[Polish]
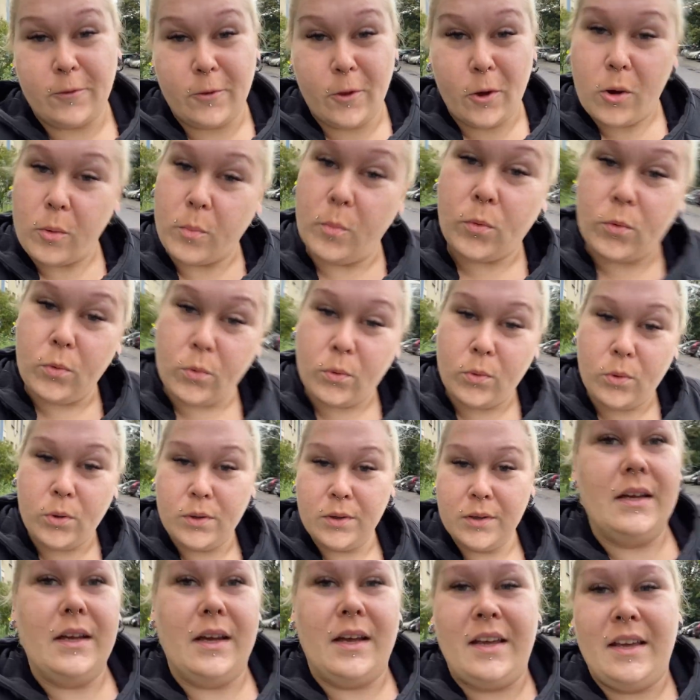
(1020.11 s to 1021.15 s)
domu
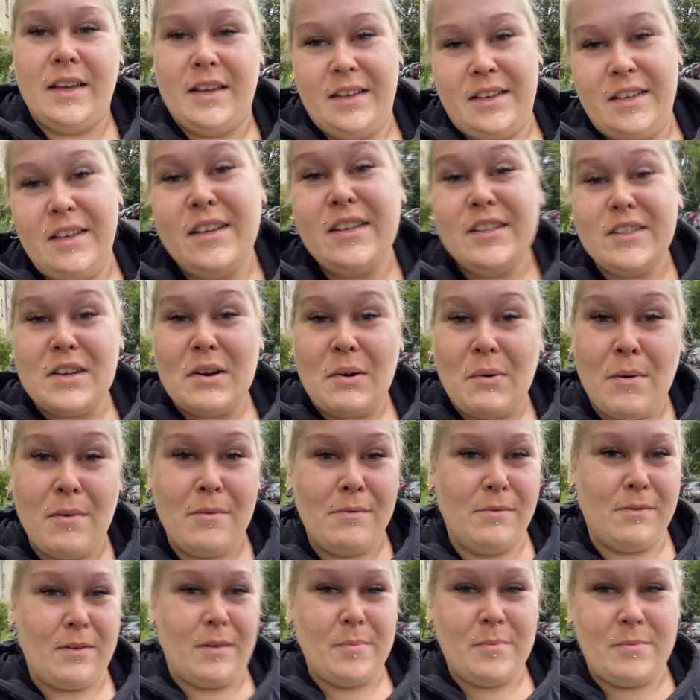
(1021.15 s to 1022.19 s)
e, i
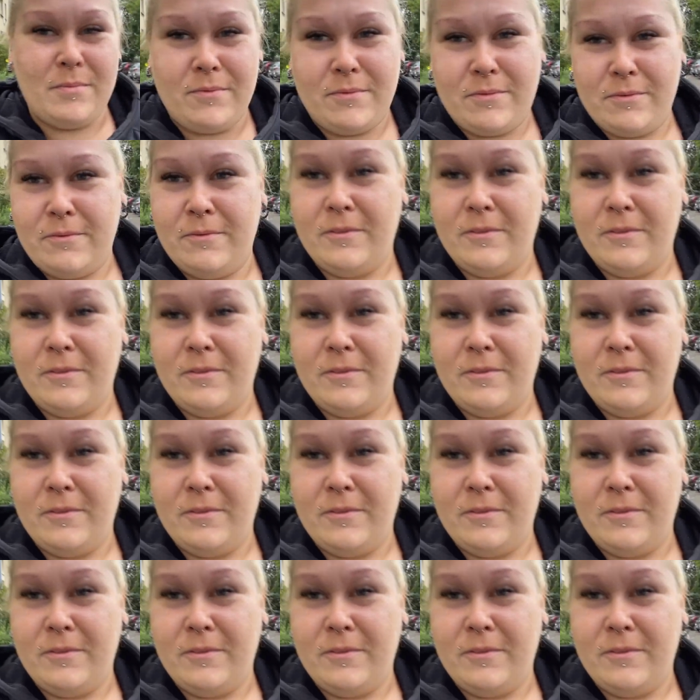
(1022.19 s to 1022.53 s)
chciałam wam,